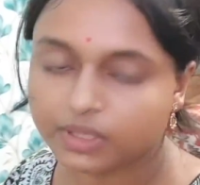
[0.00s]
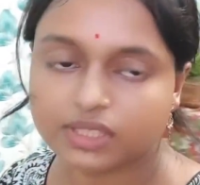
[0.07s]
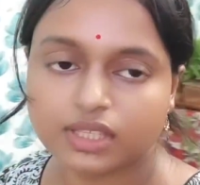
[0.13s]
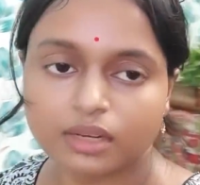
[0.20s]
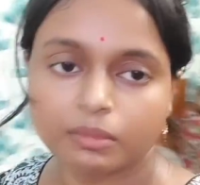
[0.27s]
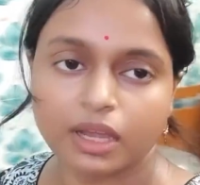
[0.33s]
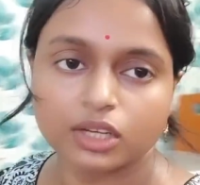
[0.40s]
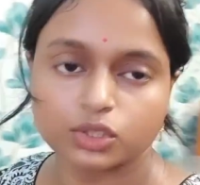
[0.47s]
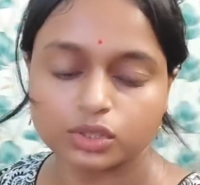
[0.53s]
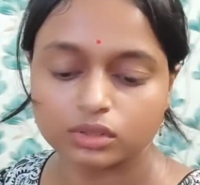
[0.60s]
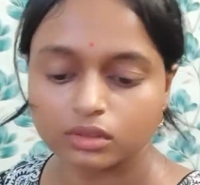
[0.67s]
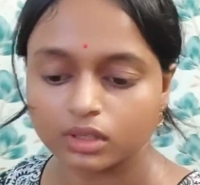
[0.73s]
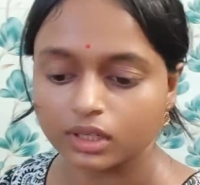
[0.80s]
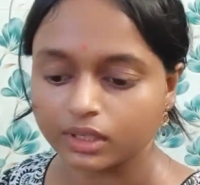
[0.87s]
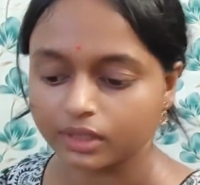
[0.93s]
পিস্তার মাংস
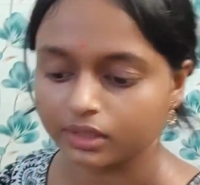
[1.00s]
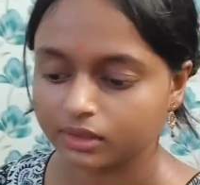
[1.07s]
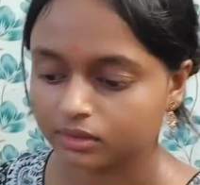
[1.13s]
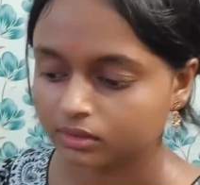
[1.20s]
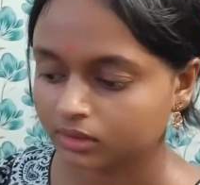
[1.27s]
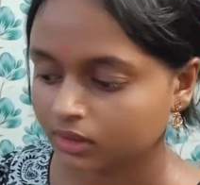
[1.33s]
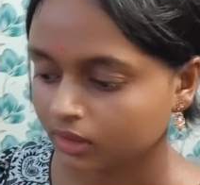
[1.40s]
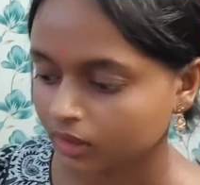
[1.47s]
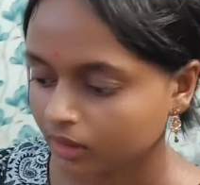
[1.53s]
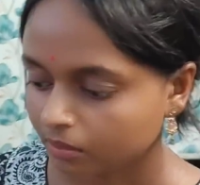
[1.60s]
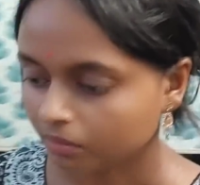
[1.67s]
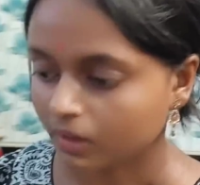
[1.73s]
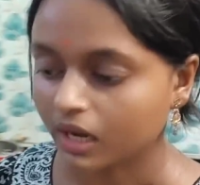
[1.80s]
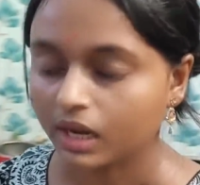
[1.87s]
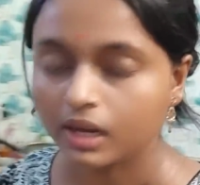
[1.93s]
গলেনি
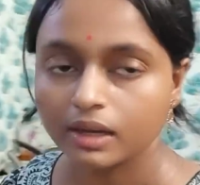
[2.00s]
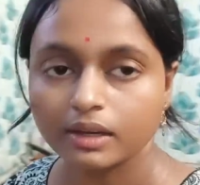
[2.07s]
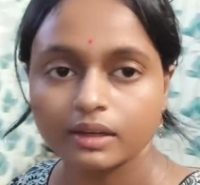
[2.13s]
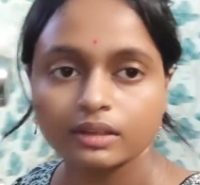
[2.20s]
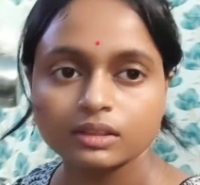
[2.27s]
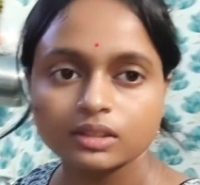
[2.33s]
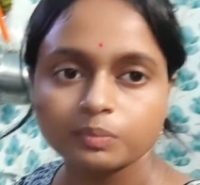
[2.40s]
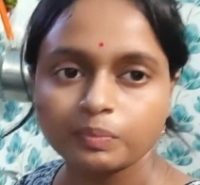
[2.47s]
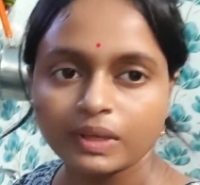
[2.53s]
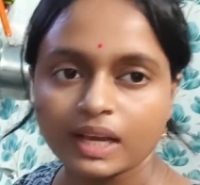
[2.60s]
মা ওই